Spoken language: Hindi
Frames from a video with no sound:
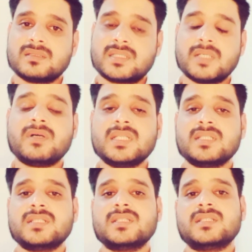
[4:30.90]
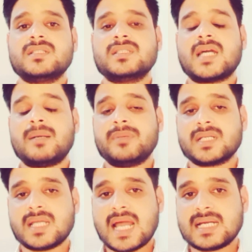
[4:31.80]
केवल इनका
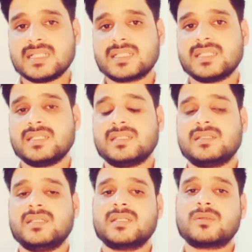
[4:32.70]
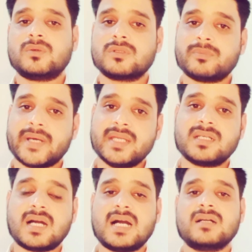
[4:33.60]
बरगड़ा करके एक वोट
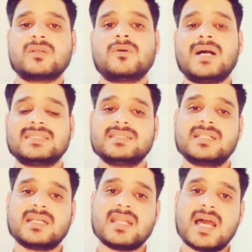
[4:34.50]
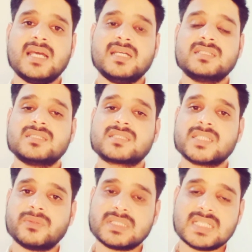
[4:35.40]
बैंक को हासिल करना है
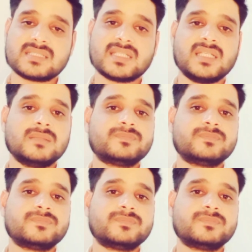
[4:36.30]
जिसकी वजह से